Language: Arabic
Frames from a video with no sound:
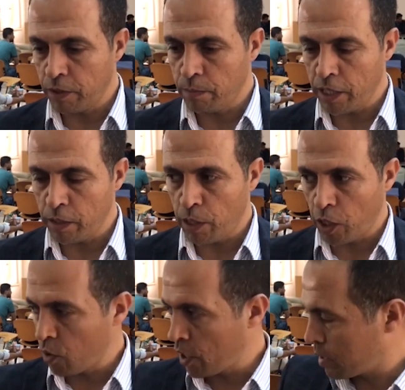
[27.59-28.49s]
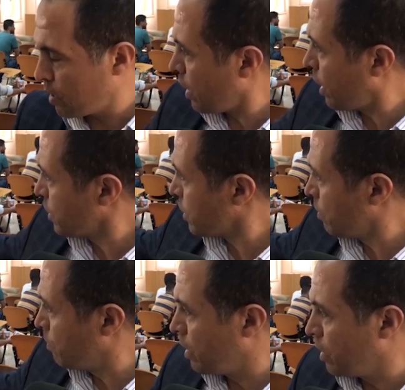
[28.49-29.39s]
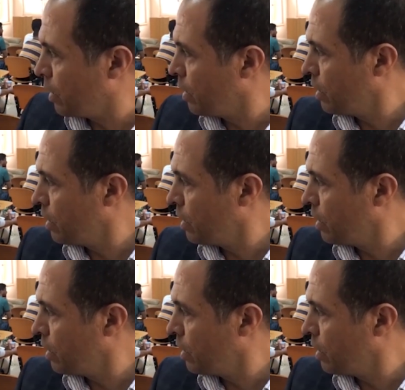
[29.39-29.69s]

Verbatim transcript: في بعض المعروضات الخاصة بال